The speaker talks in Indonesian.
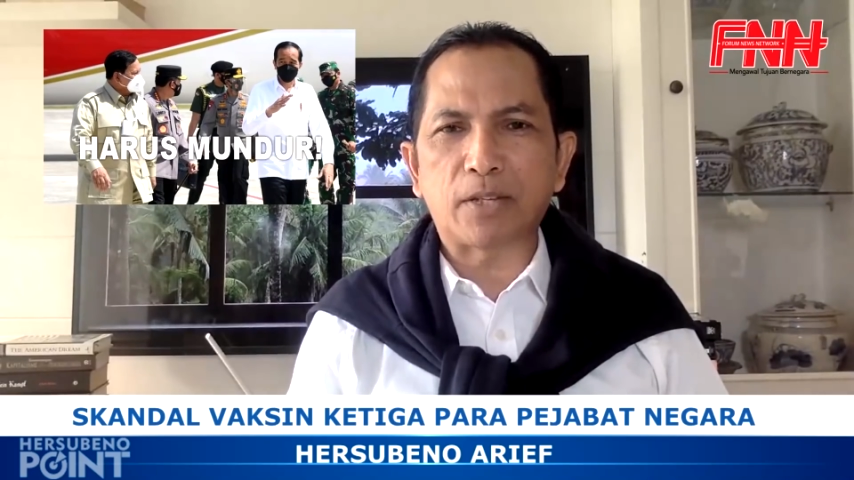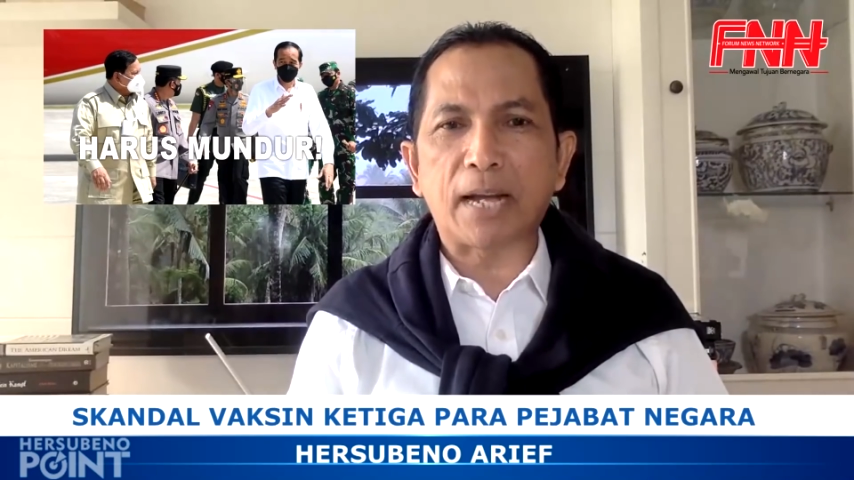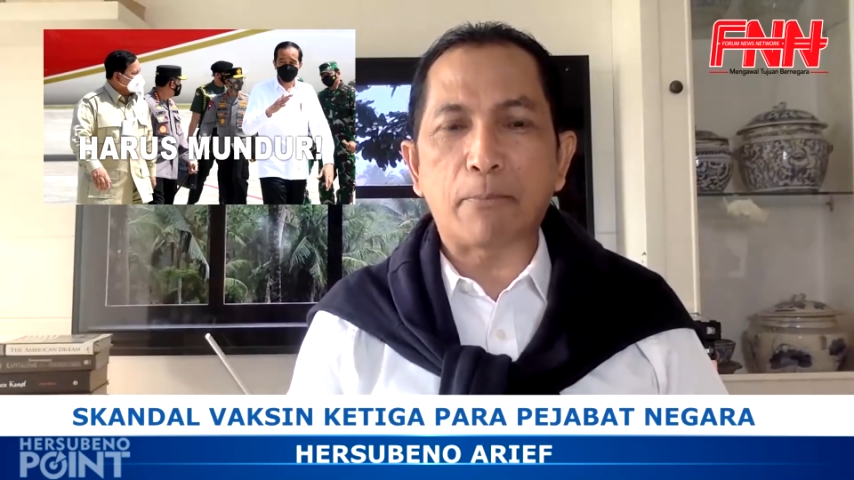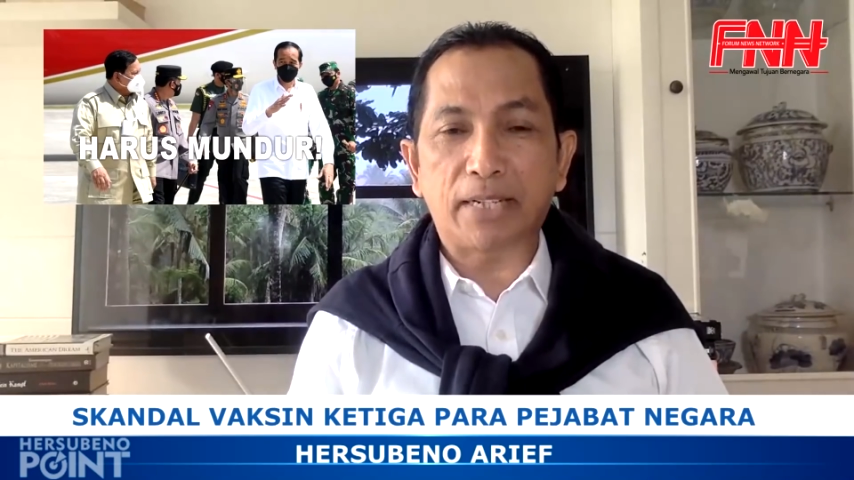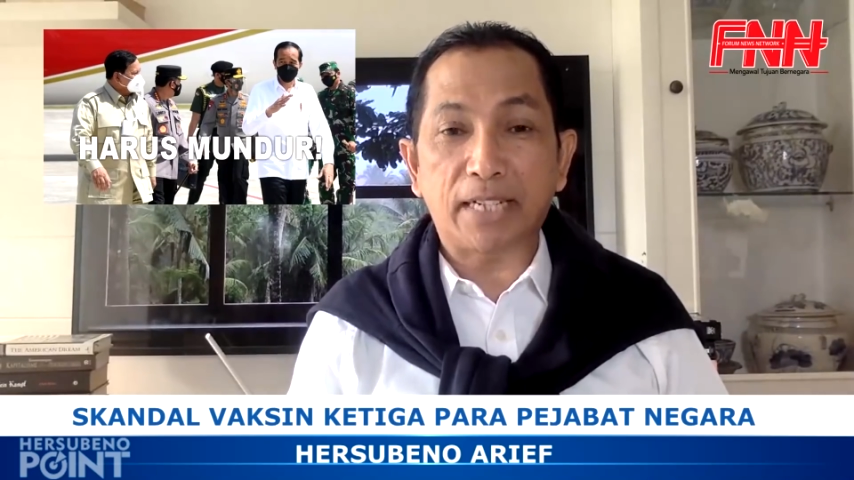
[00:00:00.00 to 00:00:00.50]
eh,
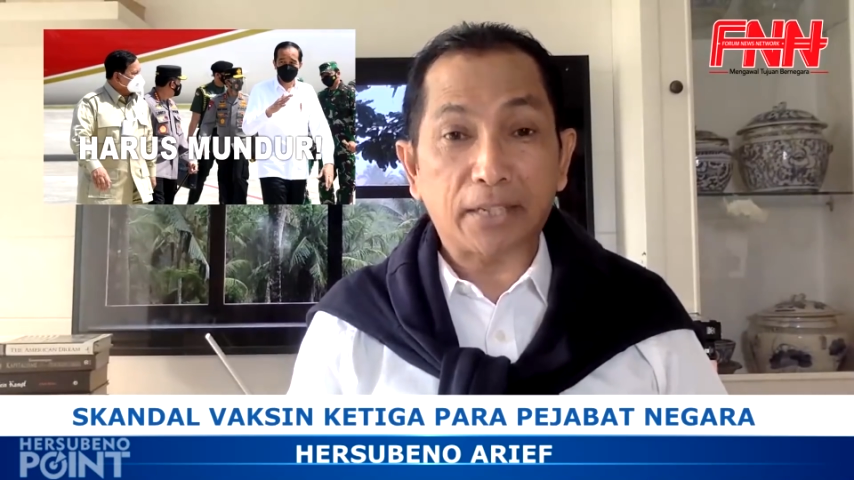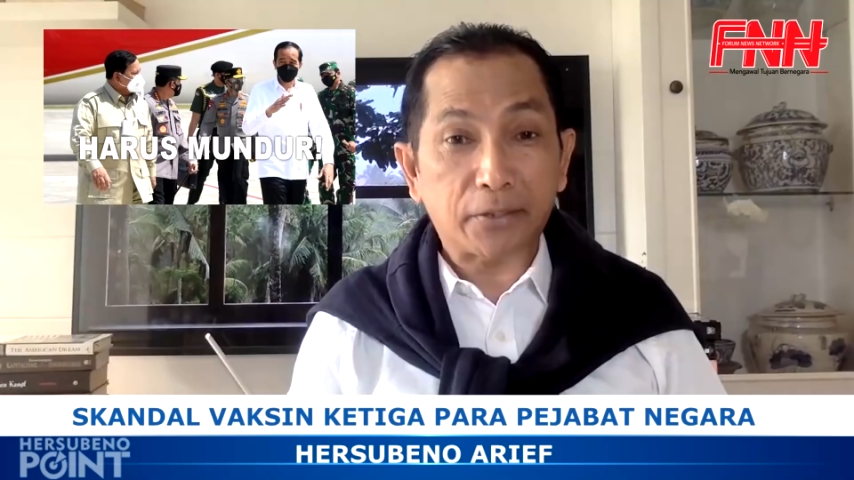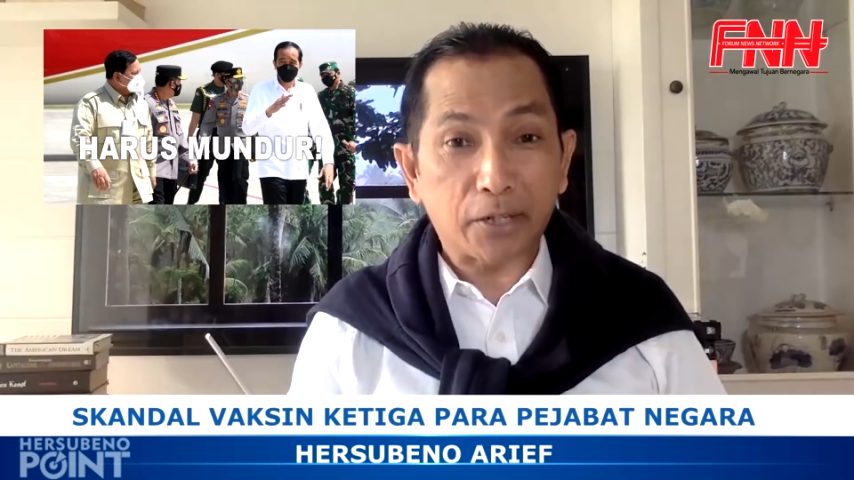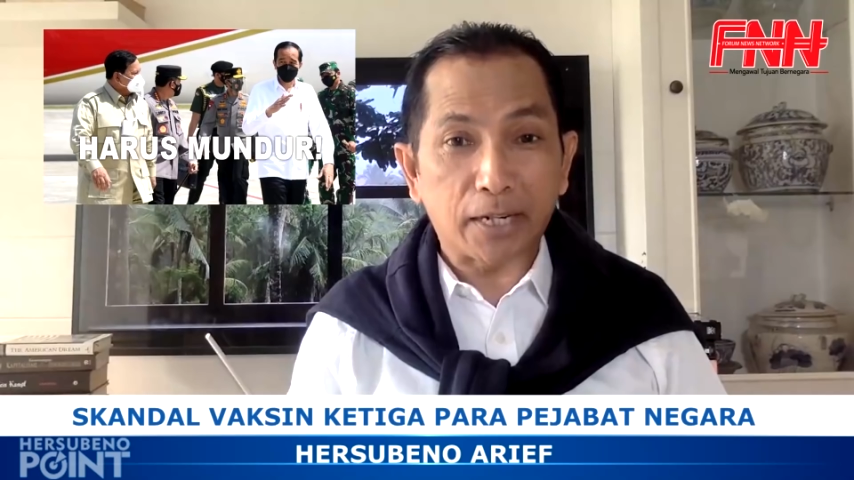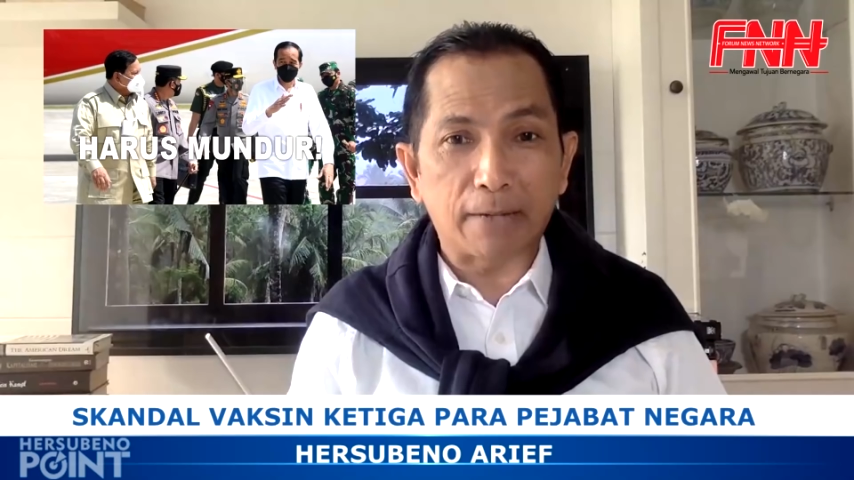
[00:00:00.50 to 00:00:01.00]
kapal yang
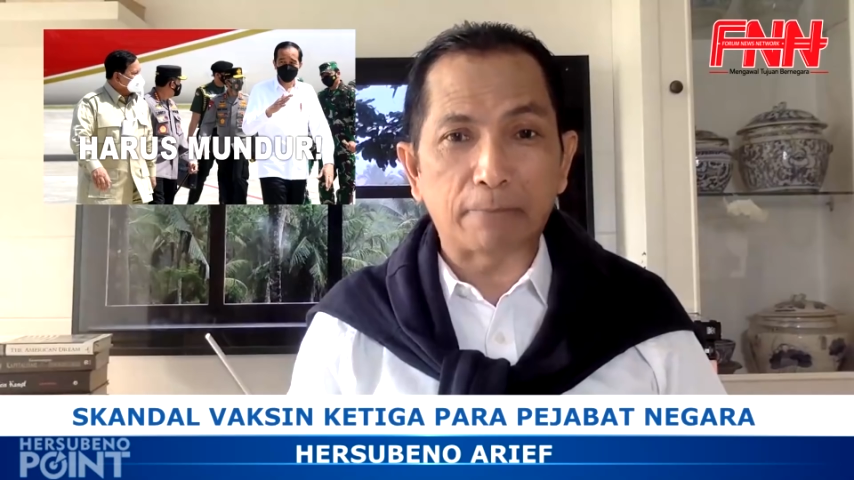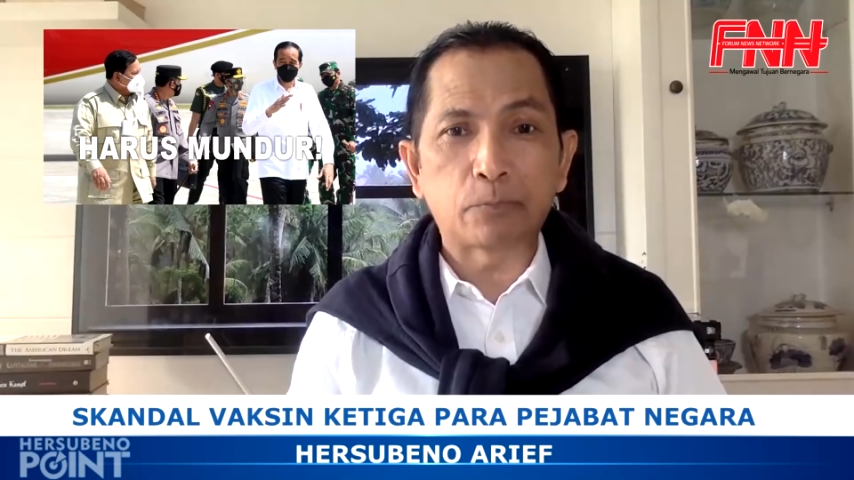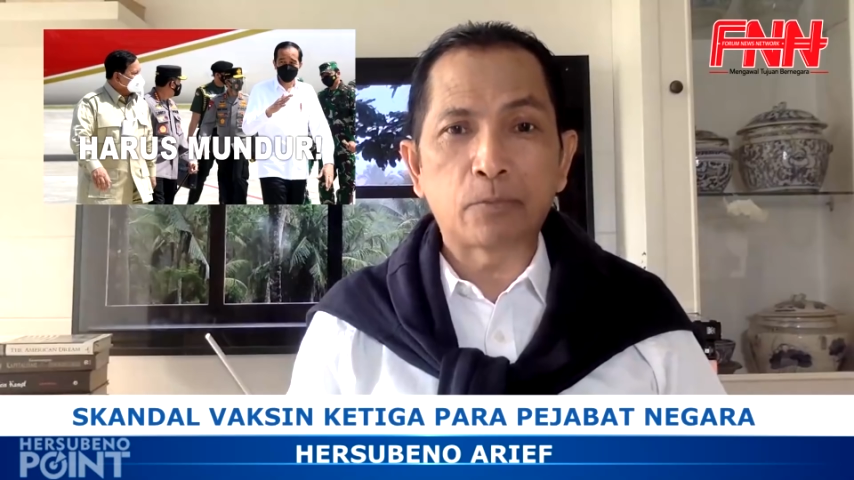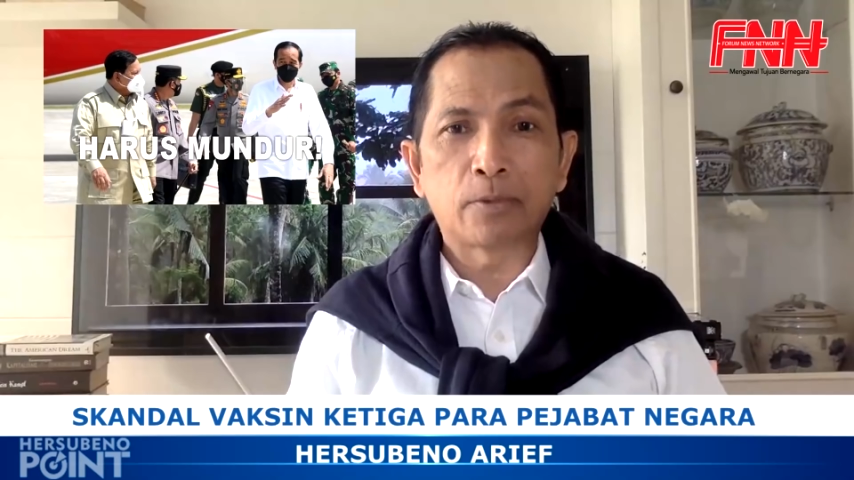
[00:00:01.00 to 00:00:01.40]
akan tenggelam